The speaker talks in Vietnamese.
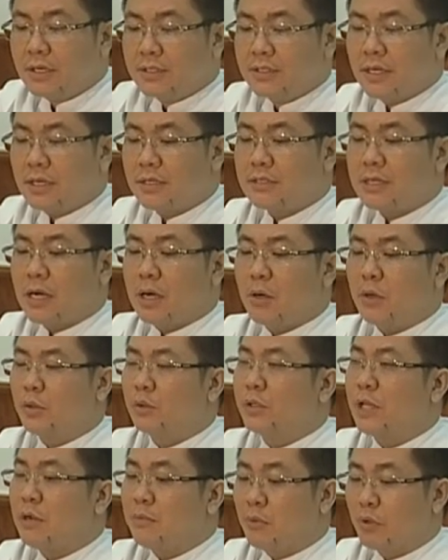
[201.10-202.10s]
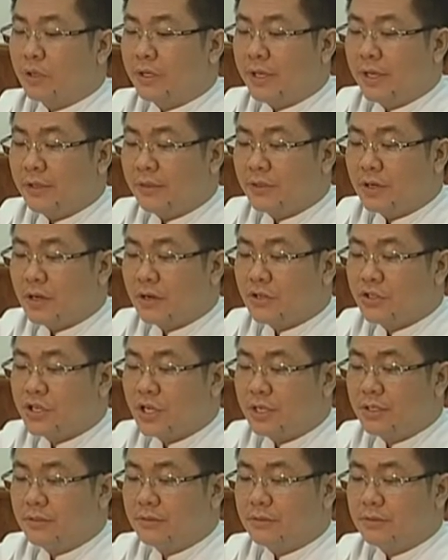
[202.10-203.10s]
Sức giàu theo một nghĩa tượng
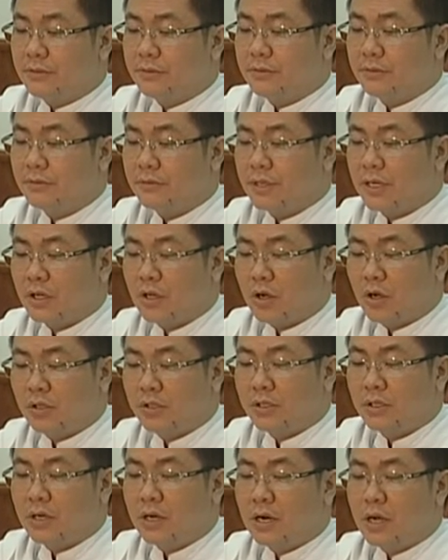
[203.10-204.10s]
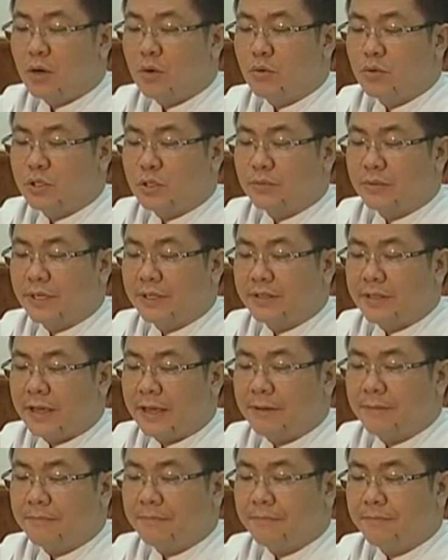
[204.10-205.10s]
trưng đã có từ lâu trong Kinh
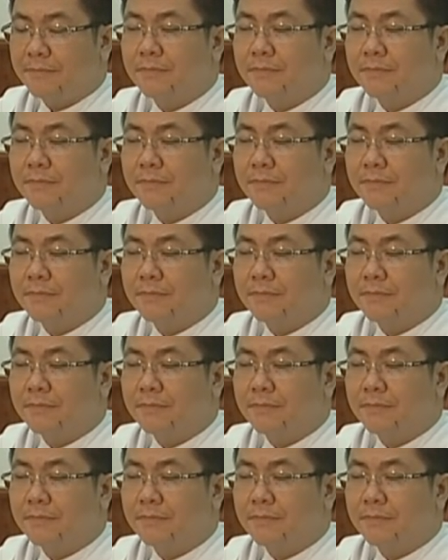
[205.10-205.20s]
Thánh.